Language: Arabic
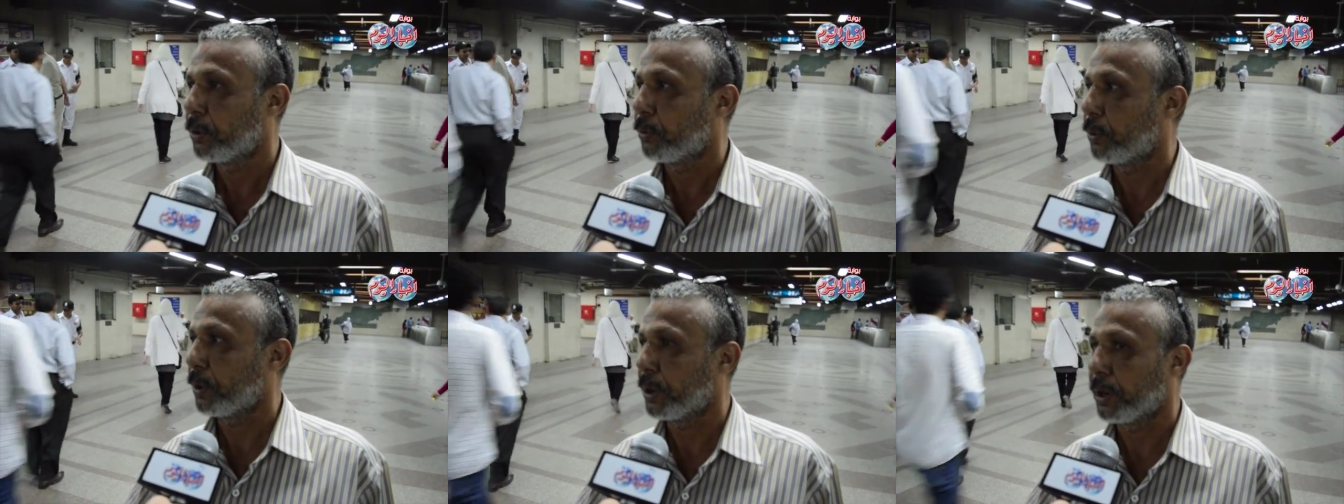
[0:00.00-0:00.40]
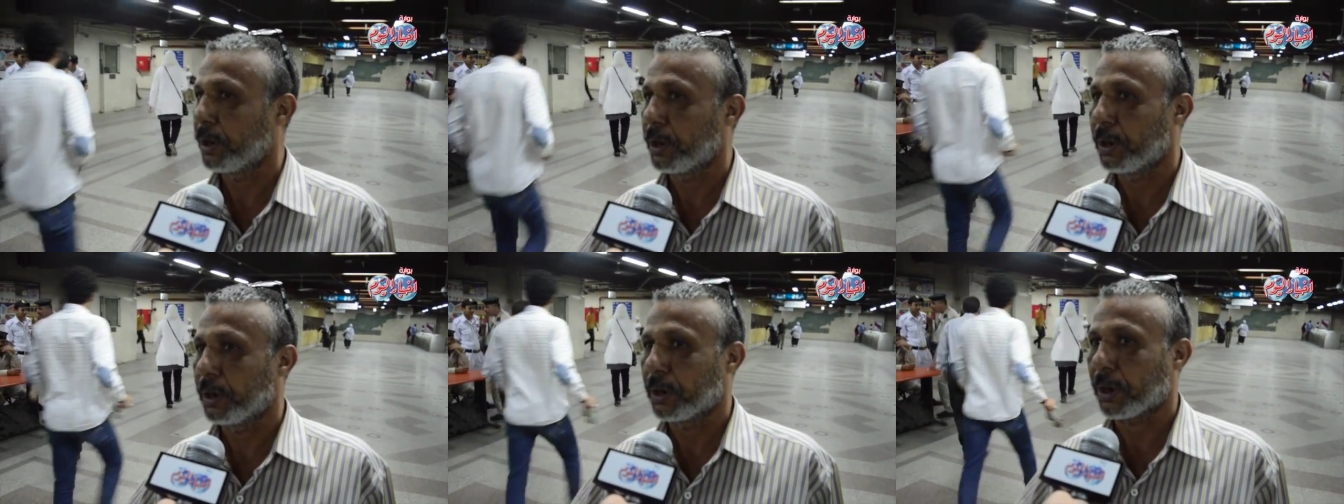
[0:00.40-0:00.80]

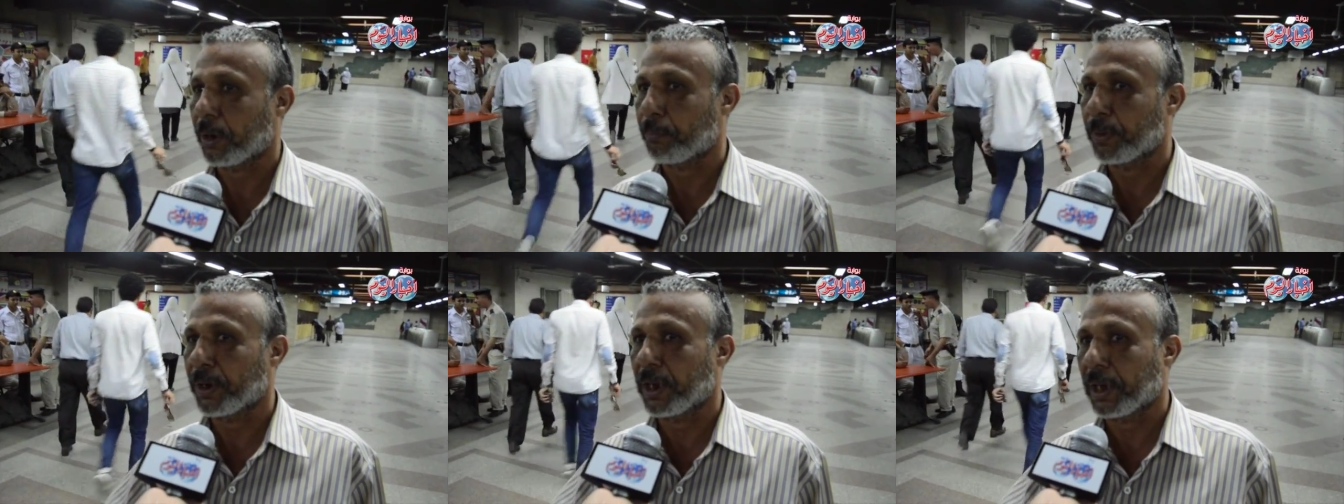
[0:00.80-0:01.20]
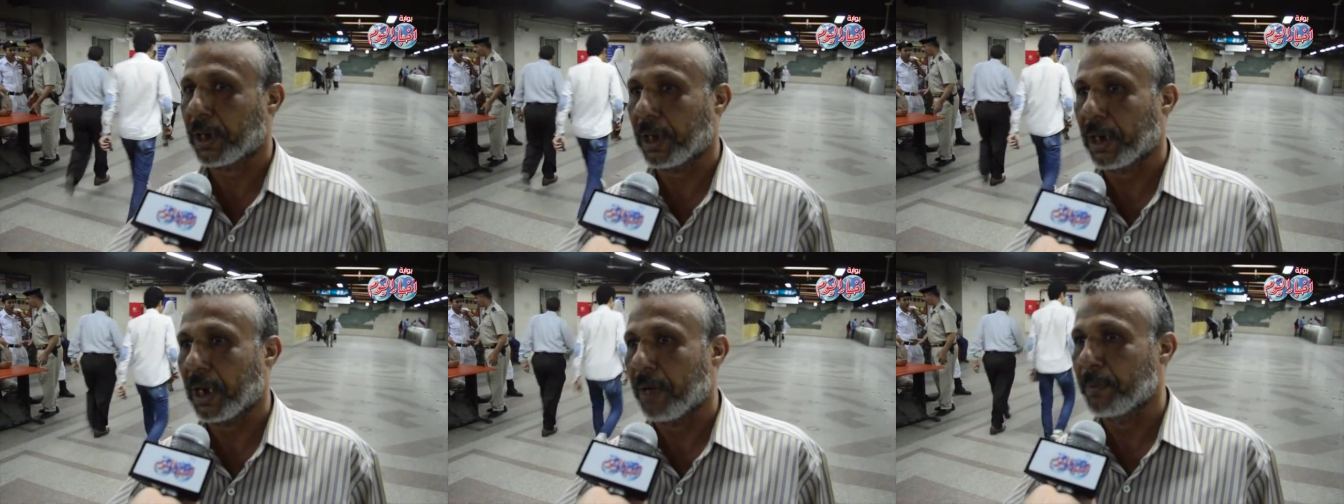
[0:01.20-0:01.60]
وربنا
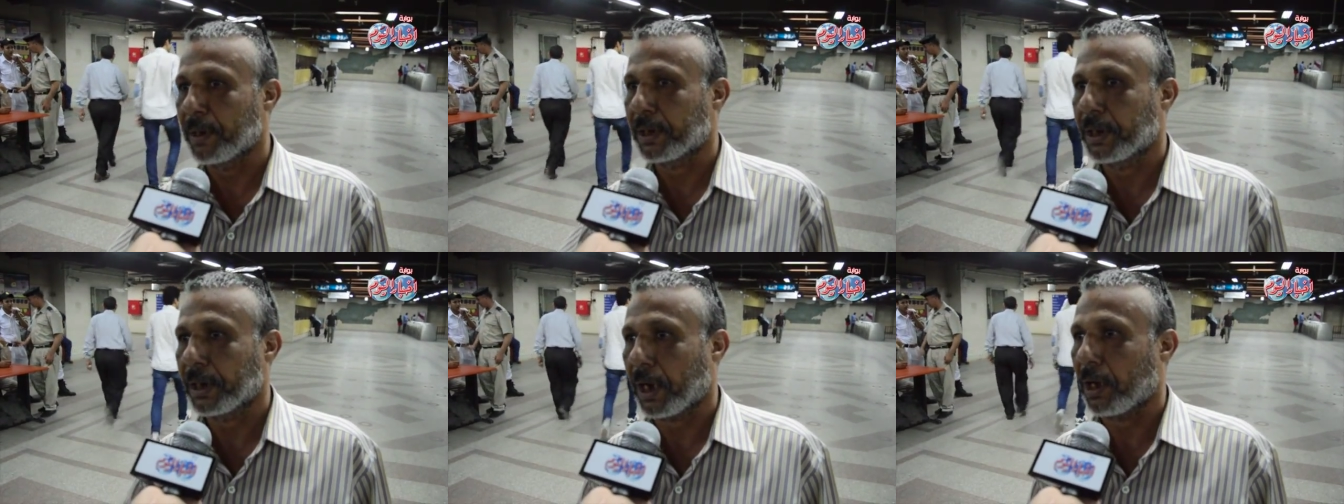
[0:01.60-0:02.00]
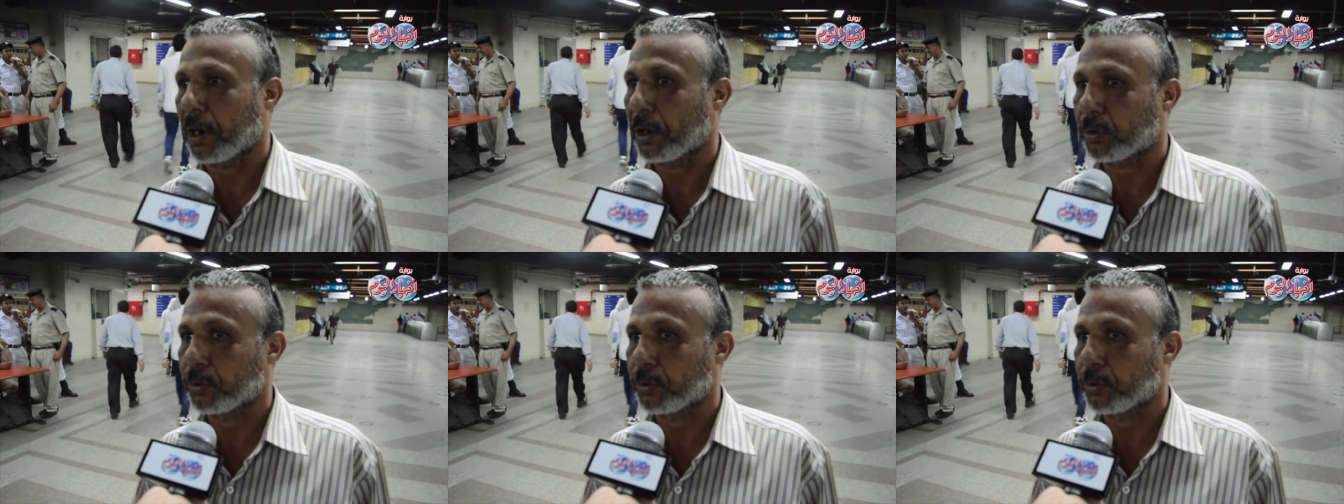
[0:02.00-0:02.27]
يجعل الأمان كده على